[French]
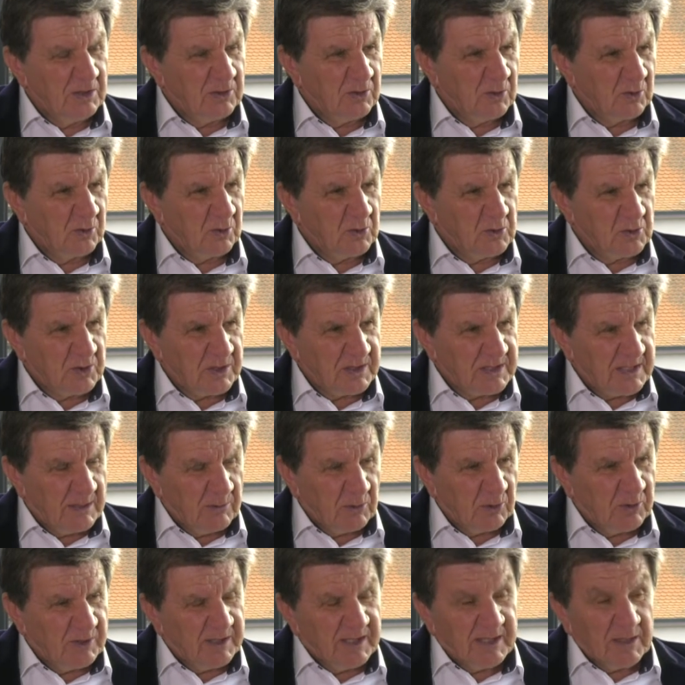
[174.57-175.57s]
de Truchtersheim
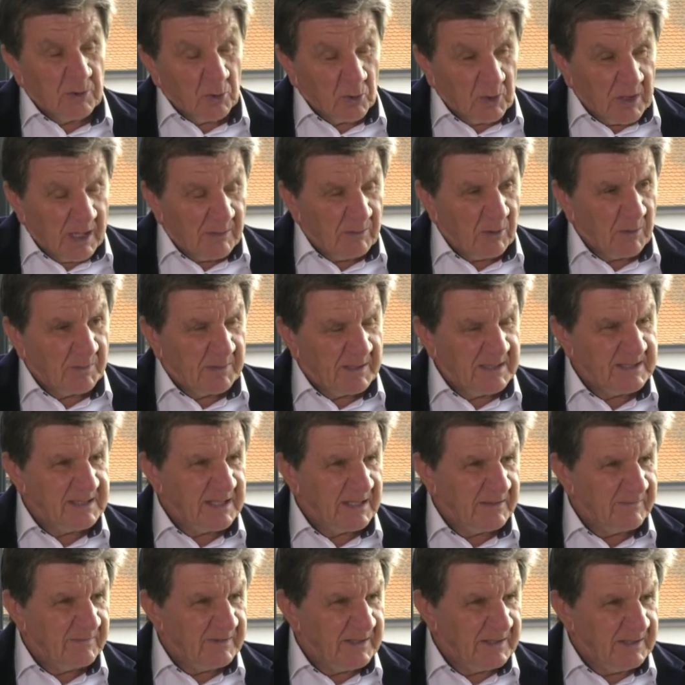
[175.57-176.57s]
ont été totalement
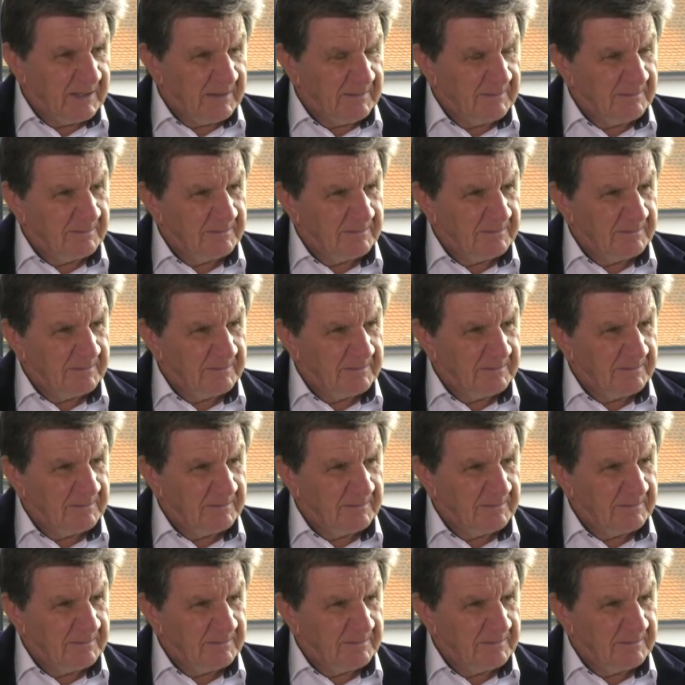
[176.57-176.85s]
préservées.